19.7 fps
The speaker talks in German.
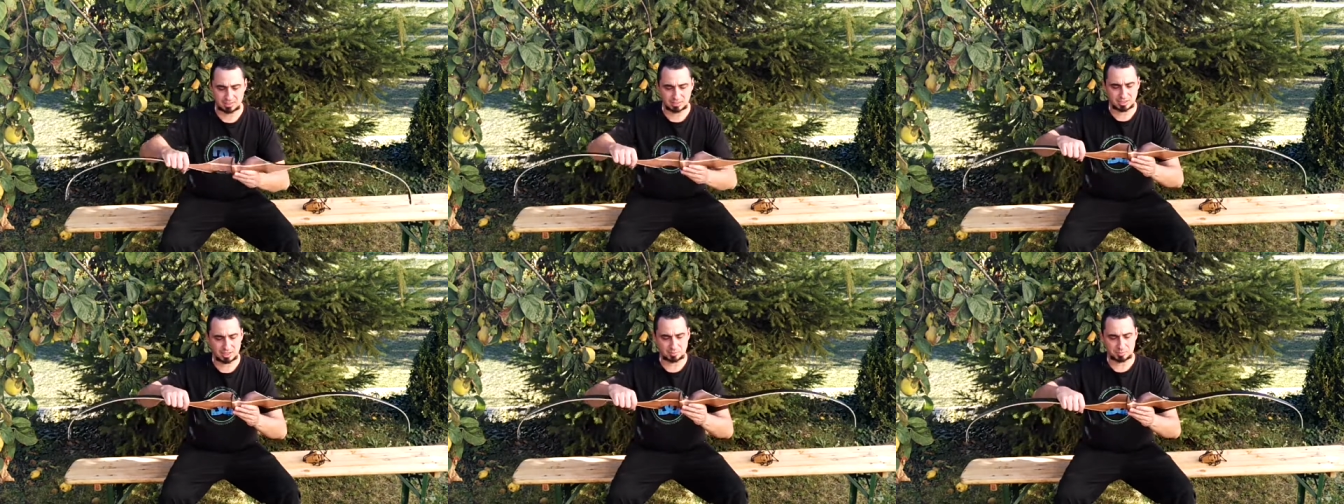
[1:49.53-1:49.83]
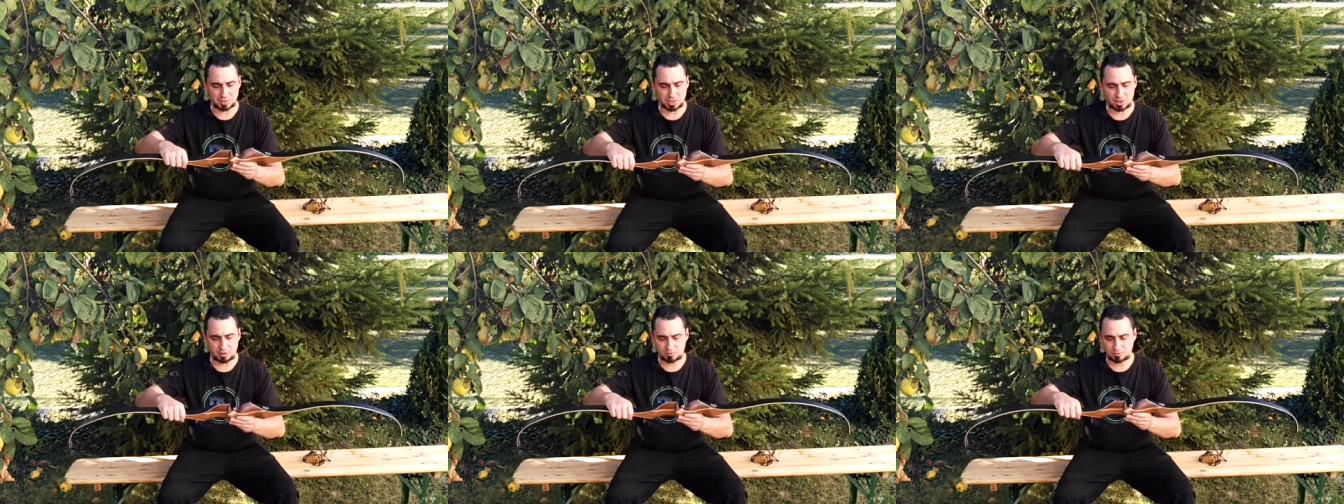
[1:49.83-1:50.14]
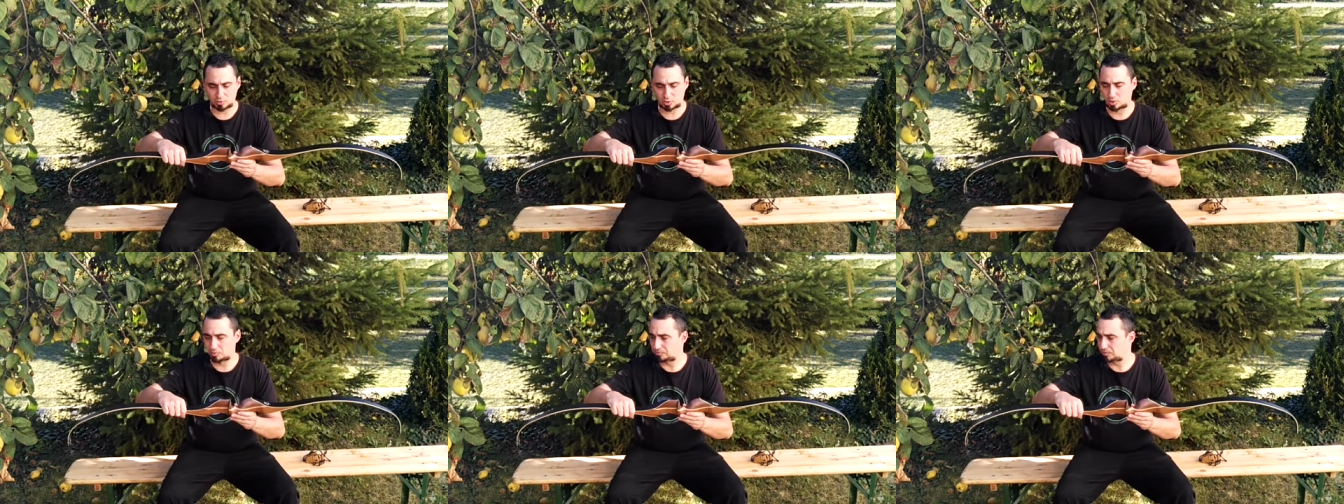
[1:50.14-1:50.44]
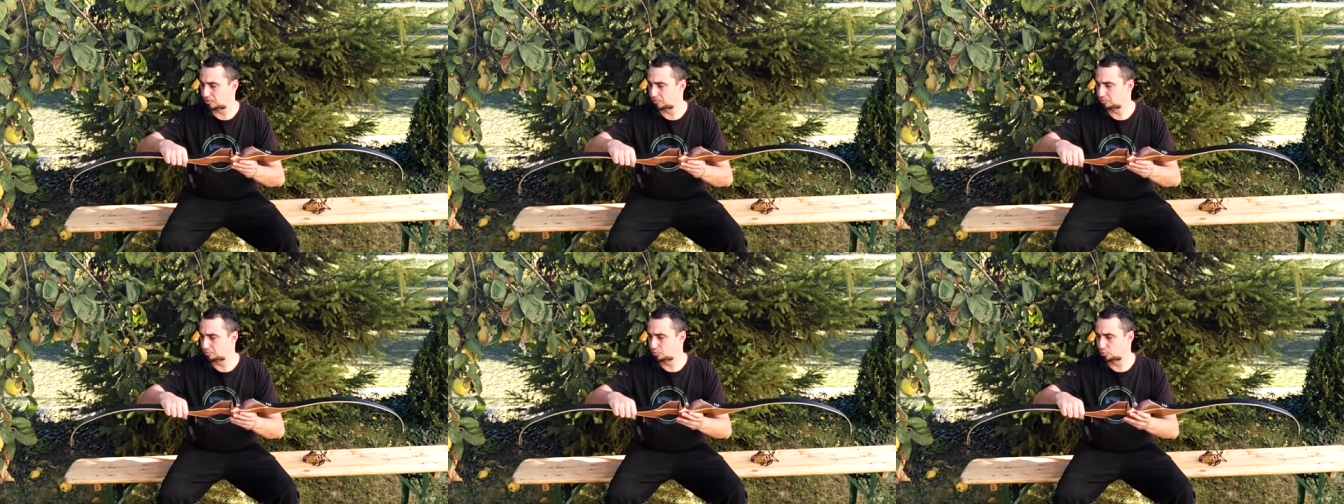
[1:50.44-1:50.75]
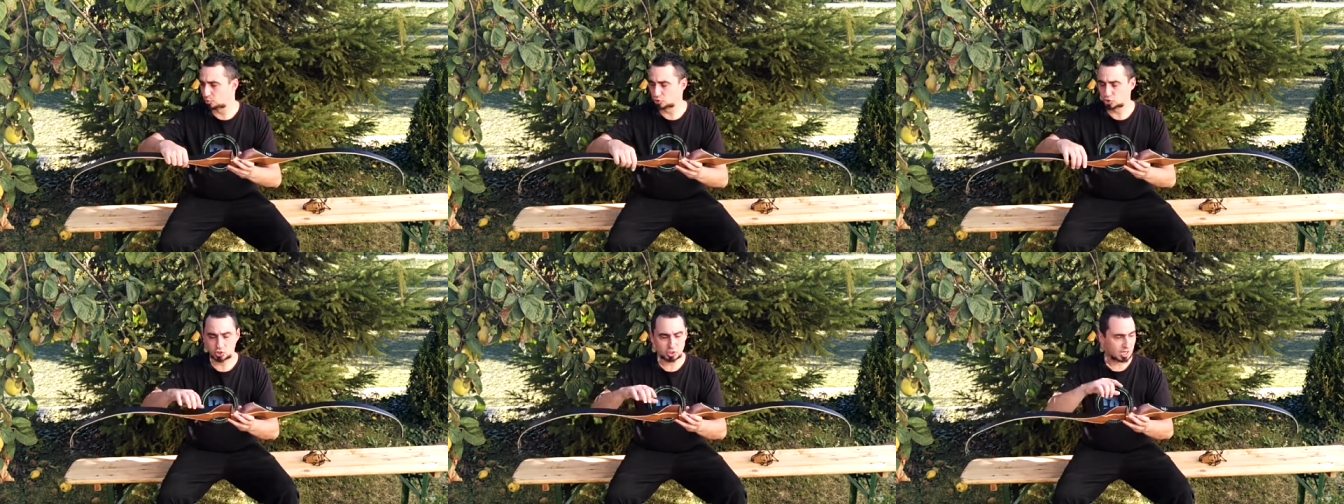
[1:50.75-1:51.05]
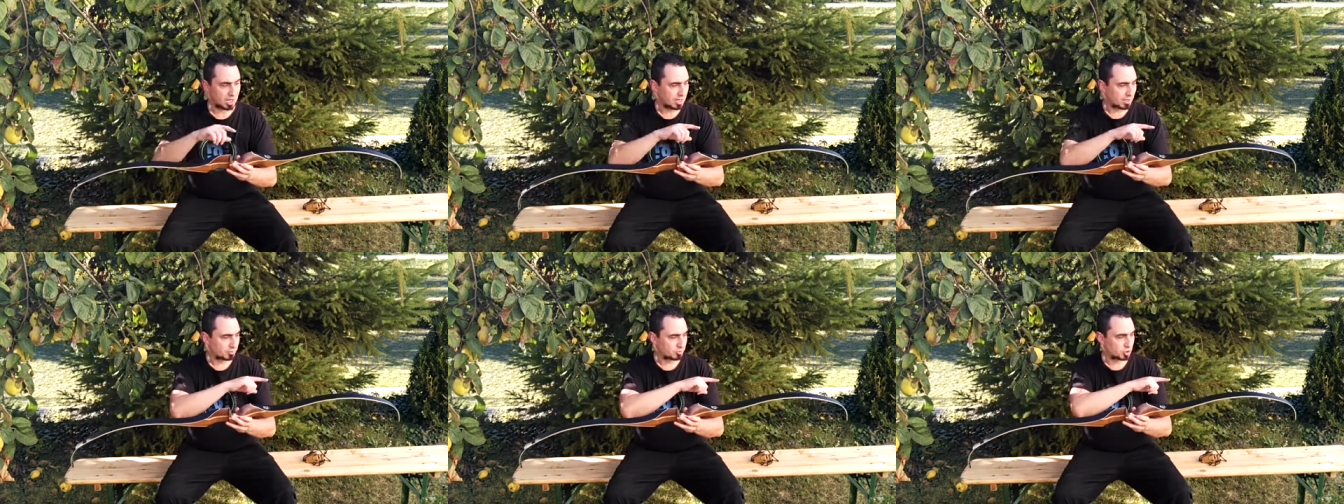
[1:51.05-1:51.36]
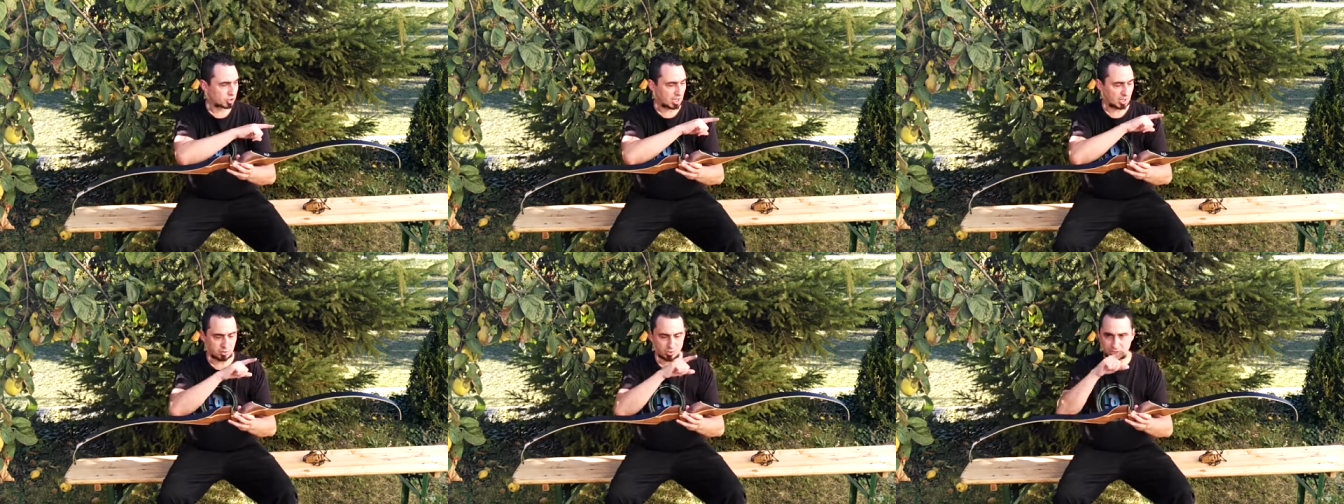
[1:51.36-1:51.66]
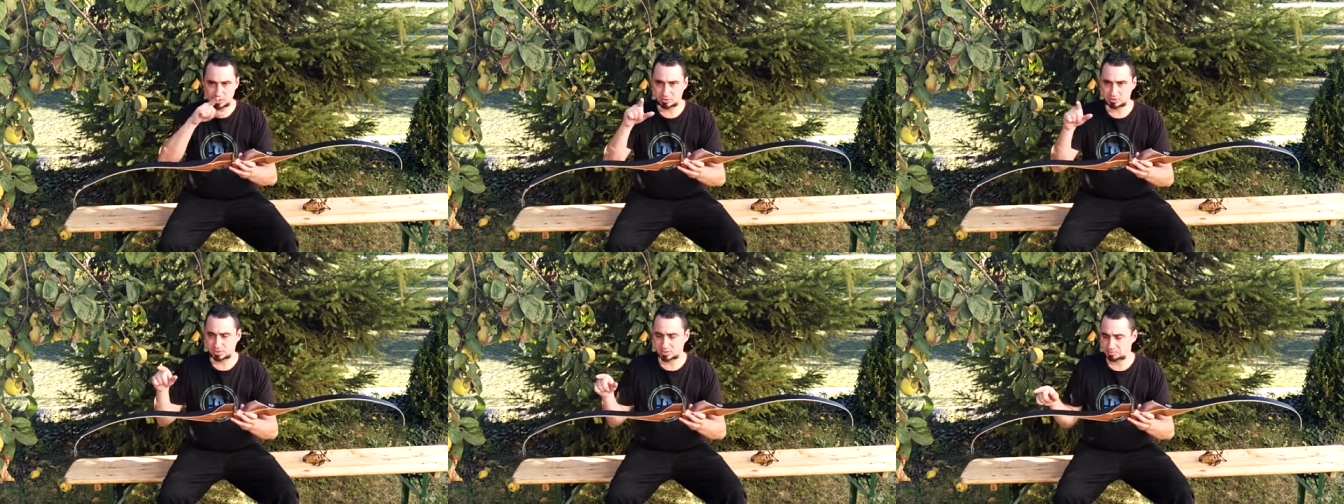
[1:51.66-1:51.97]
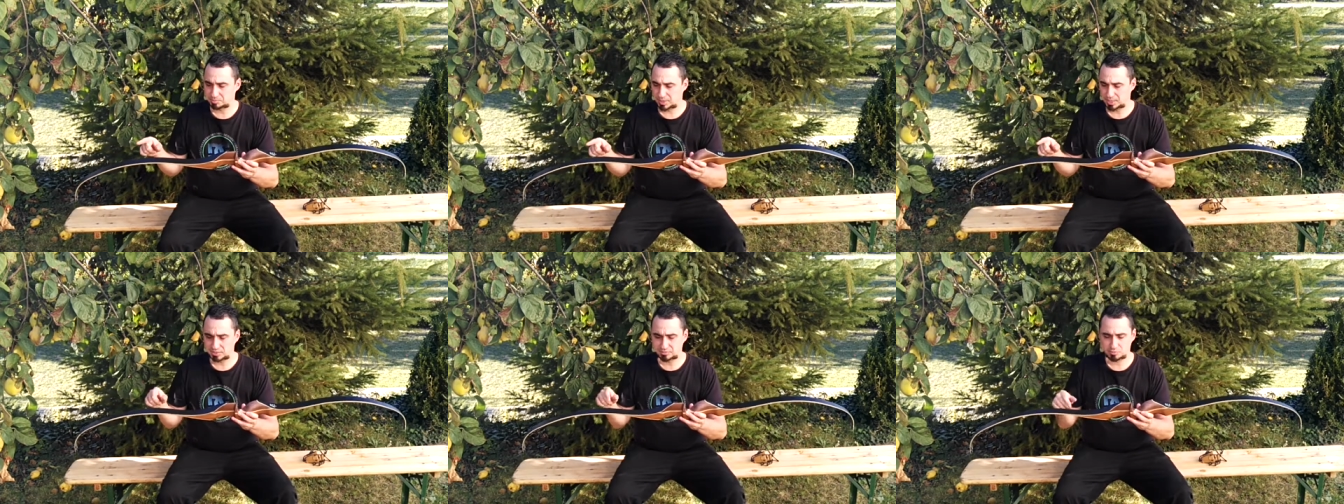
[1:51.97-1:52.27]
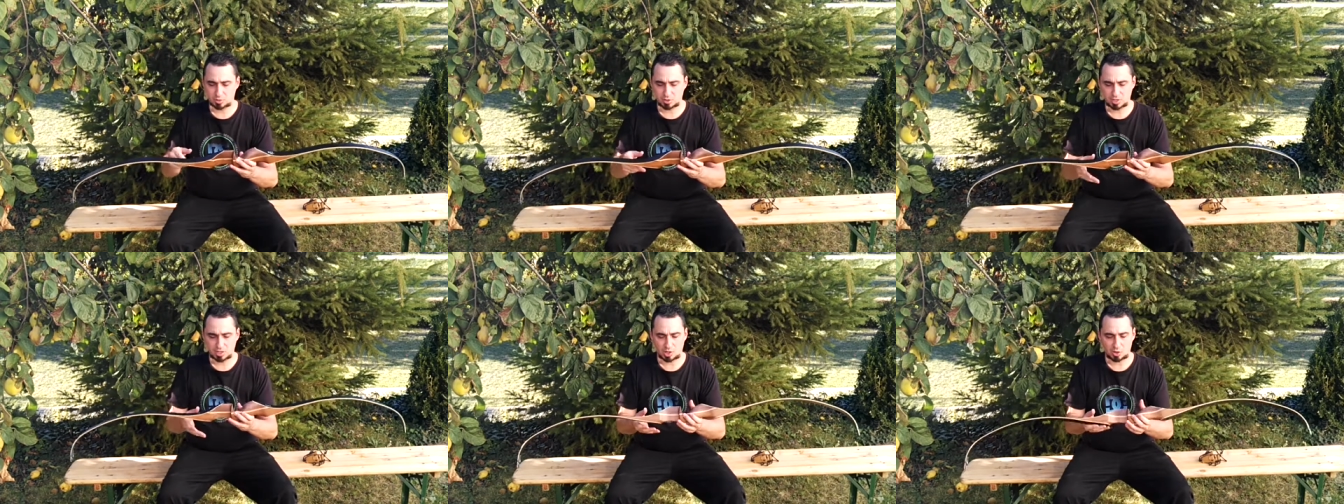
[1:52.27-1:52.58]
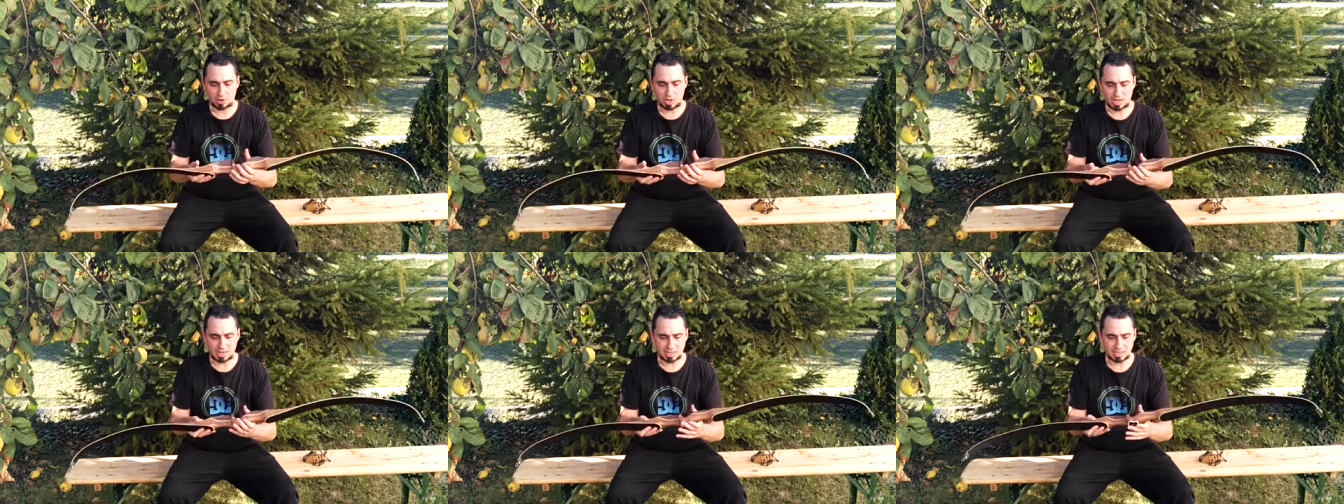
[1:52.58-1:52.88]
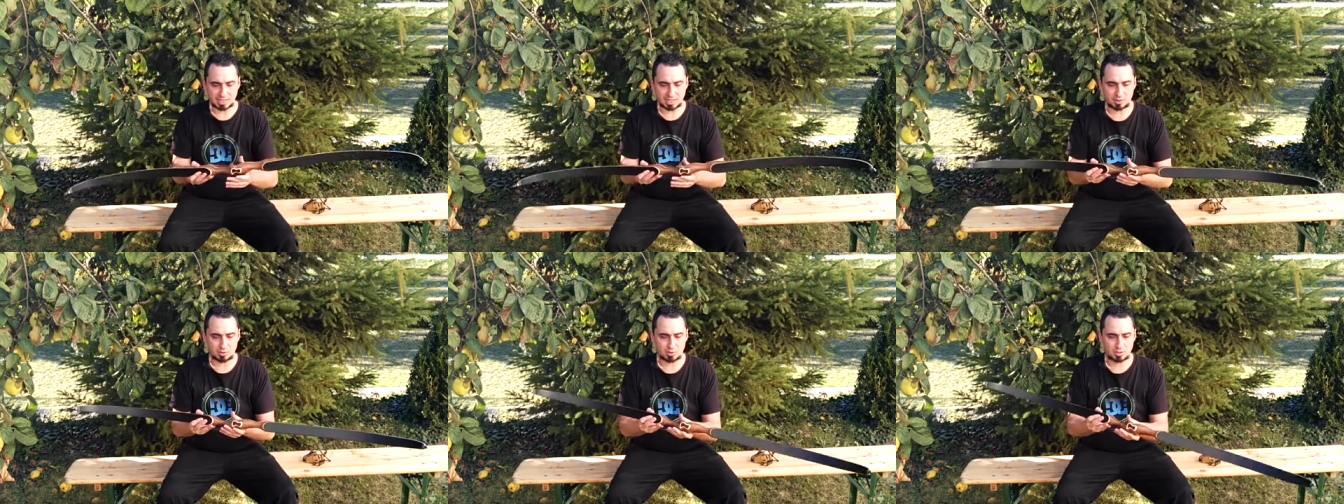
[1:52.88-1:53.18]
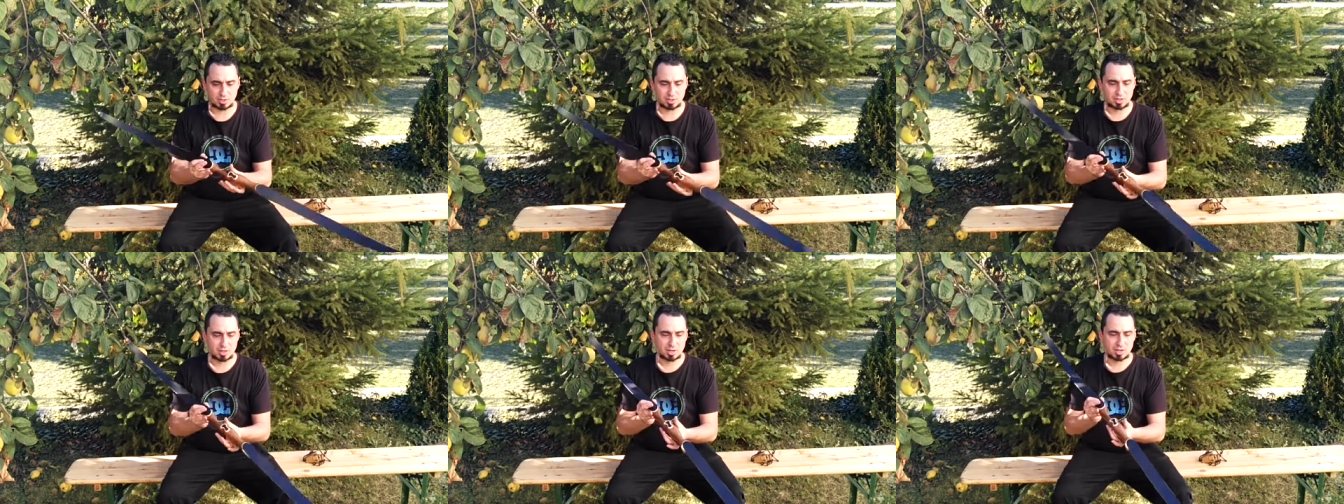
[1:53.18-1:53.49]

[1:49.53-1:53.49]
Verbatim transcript: Ich habe eine auf den Kopf, auf den Boden stellen, habe geschaut, also das passt wirklich auch haargenau.